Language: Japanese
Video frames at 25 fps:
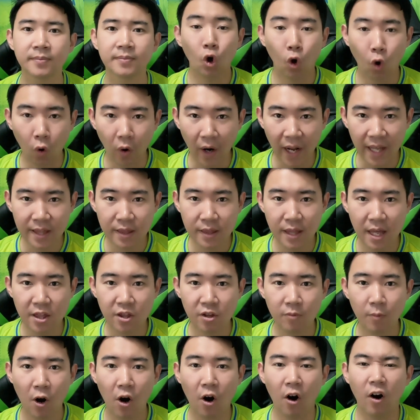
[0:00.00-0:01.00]
大橋選
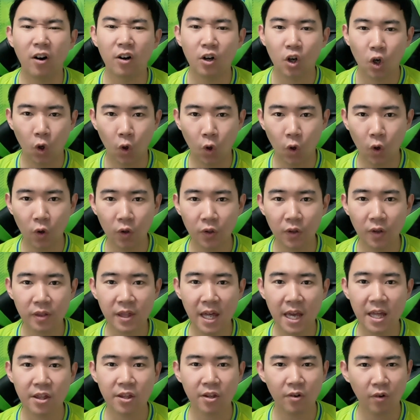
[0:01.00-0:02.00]
手も大野
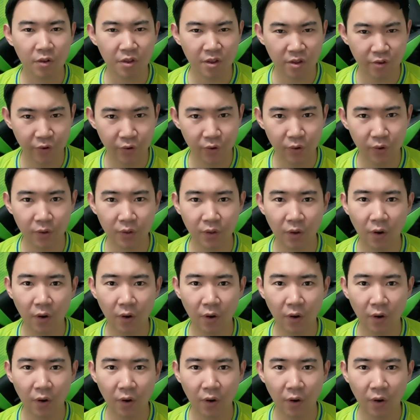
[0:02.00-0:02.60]
選手のシュー